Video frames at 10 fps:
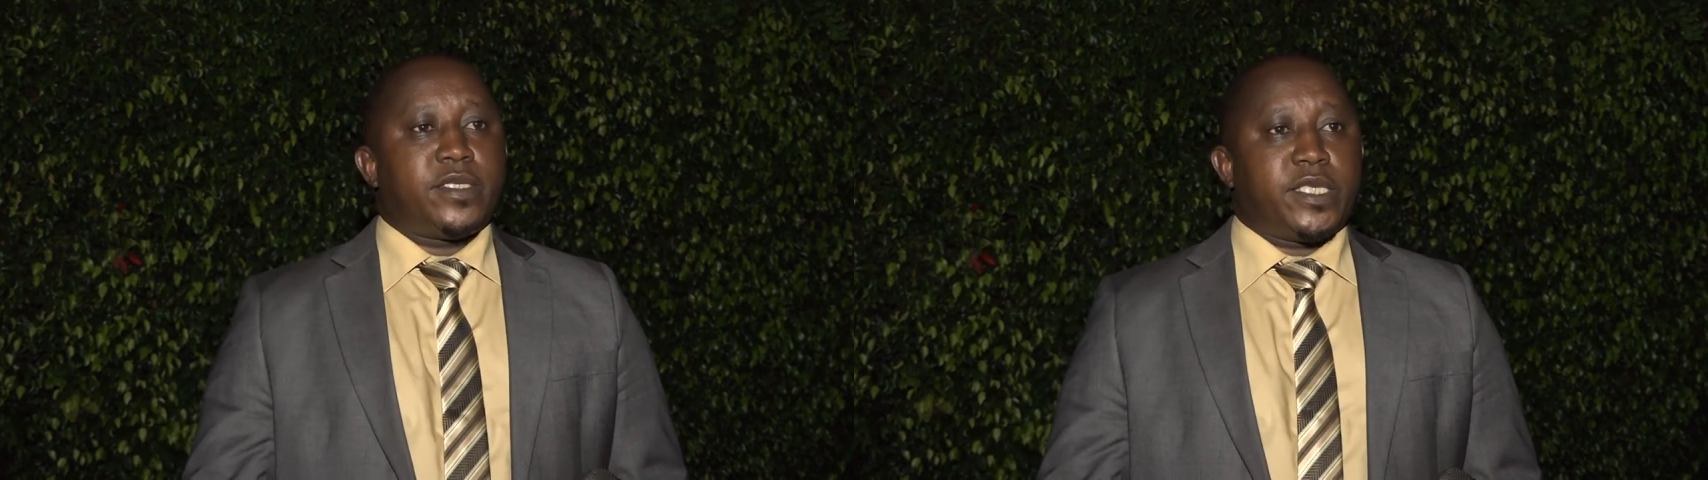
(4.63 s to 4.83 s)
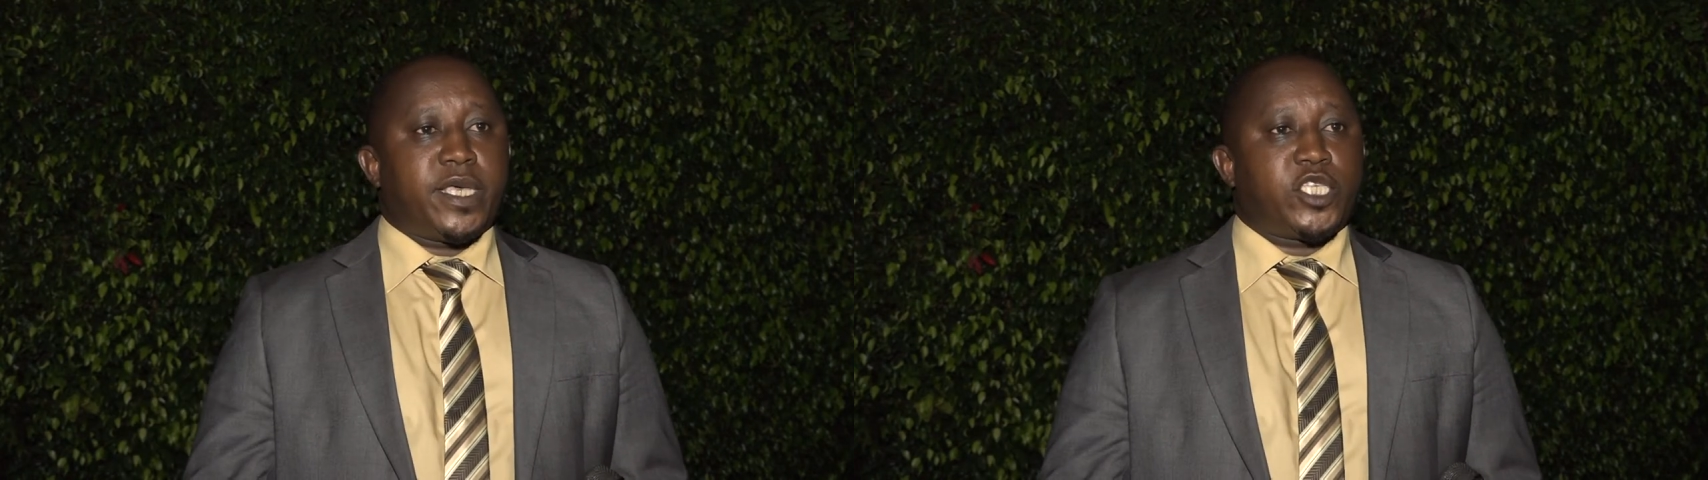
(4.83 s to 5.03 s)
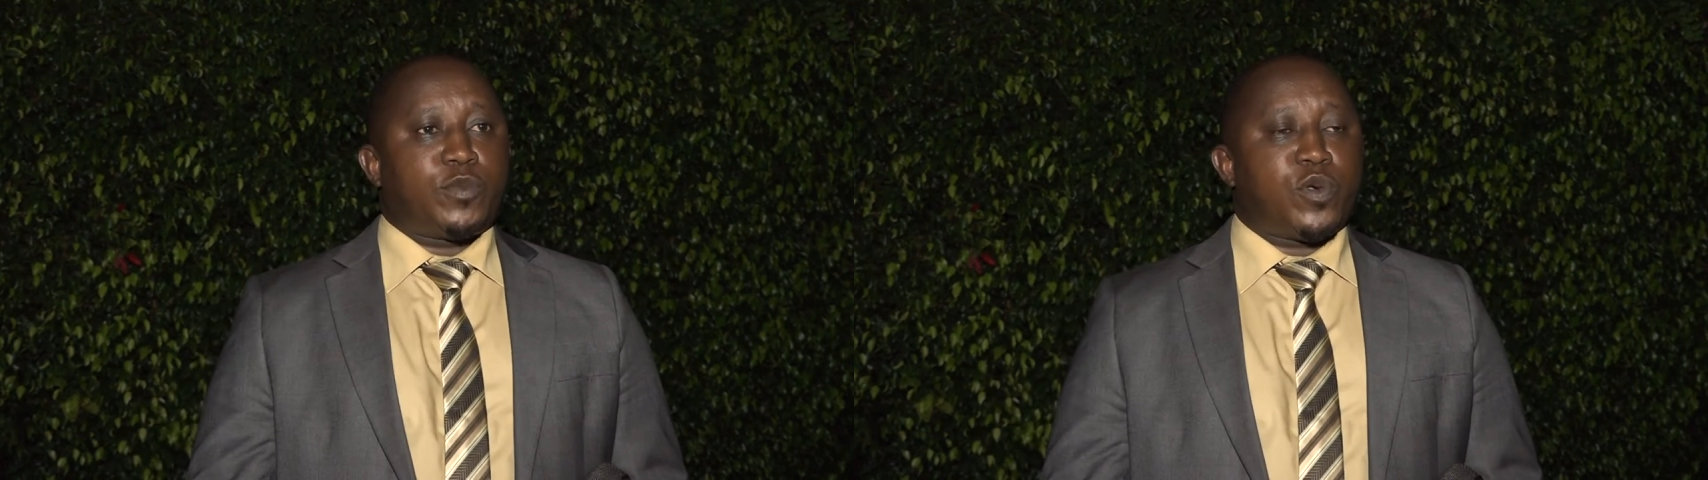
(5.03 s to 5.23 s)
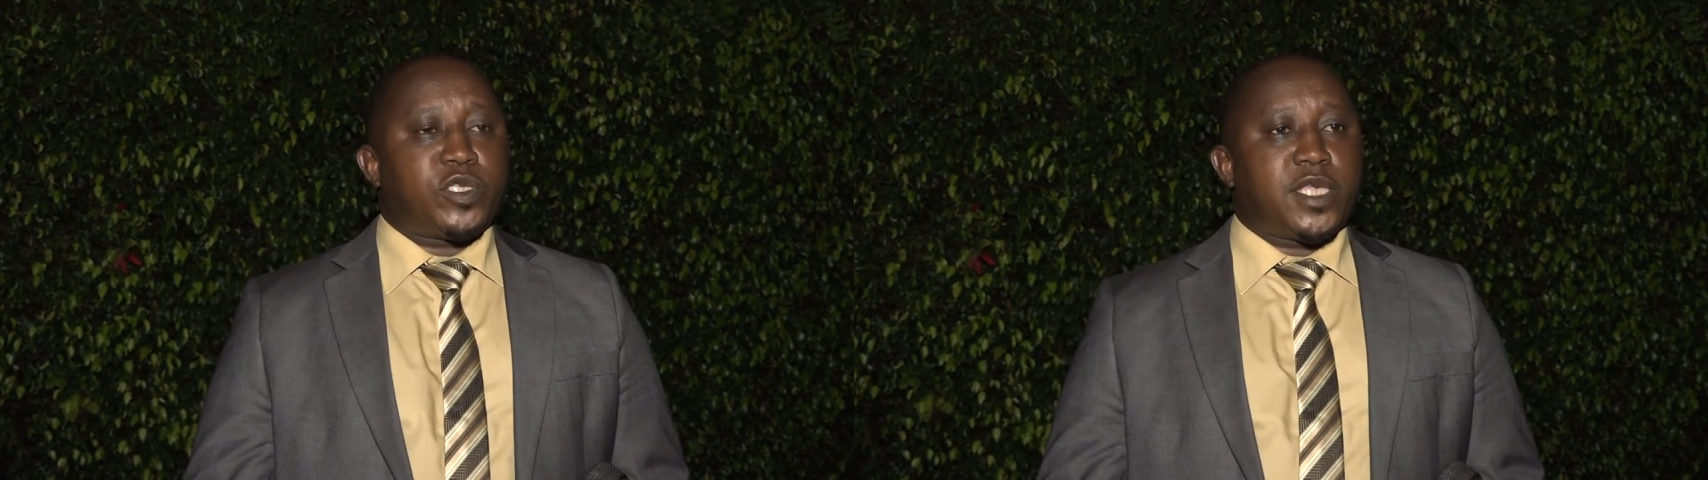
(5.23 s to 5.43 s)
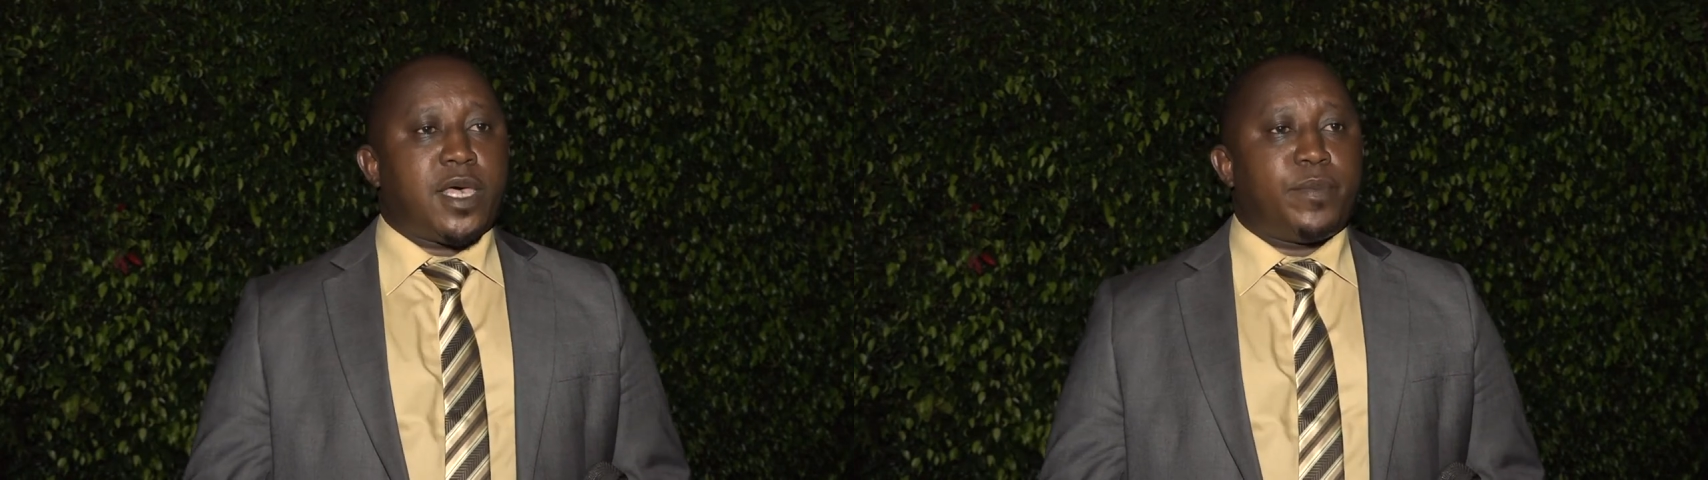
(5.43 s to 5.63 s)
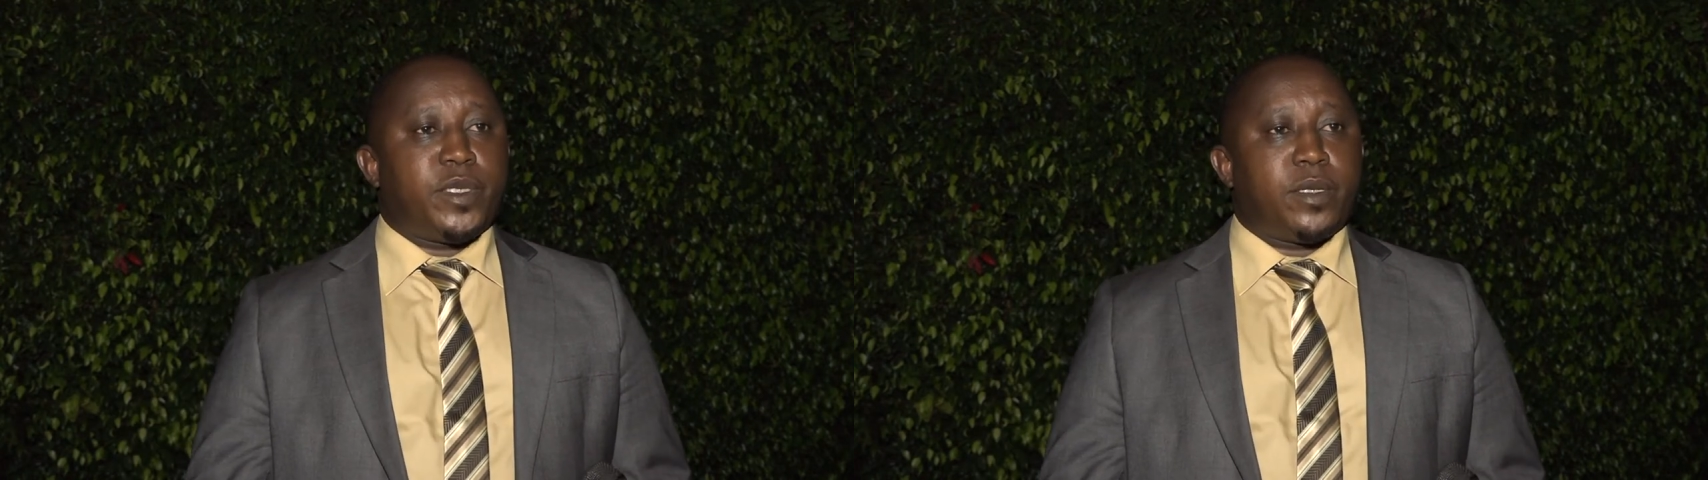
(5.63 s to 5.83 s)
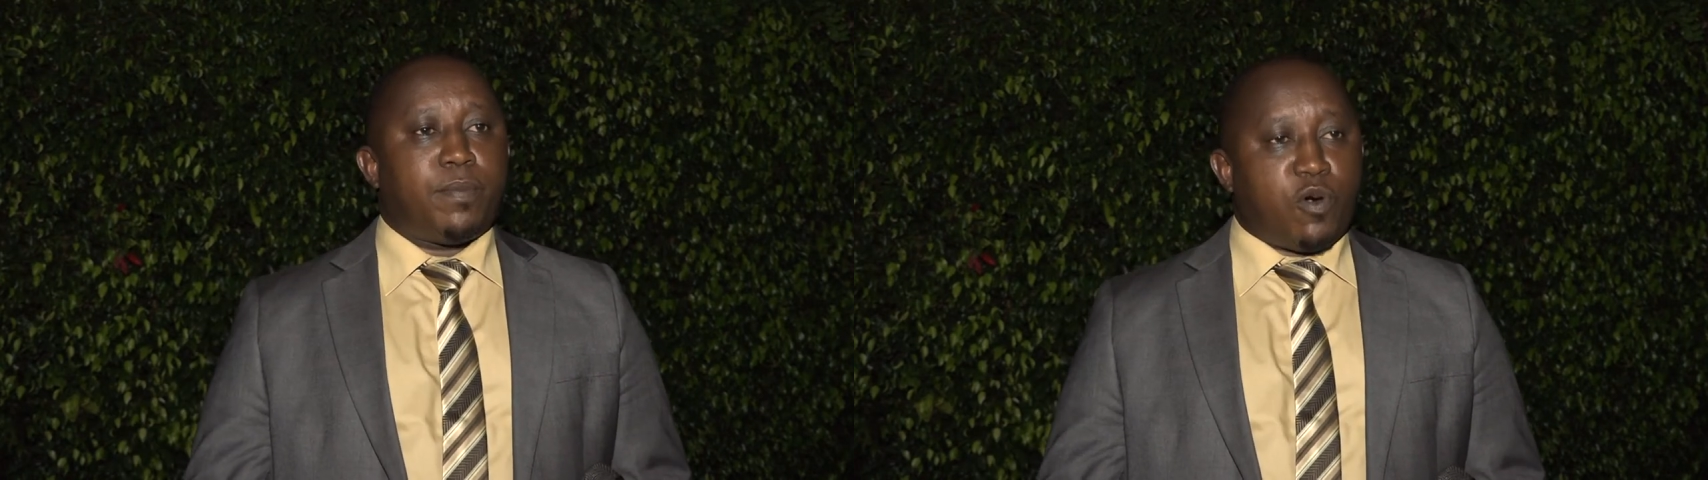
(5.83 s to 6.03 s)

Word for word: ses responsables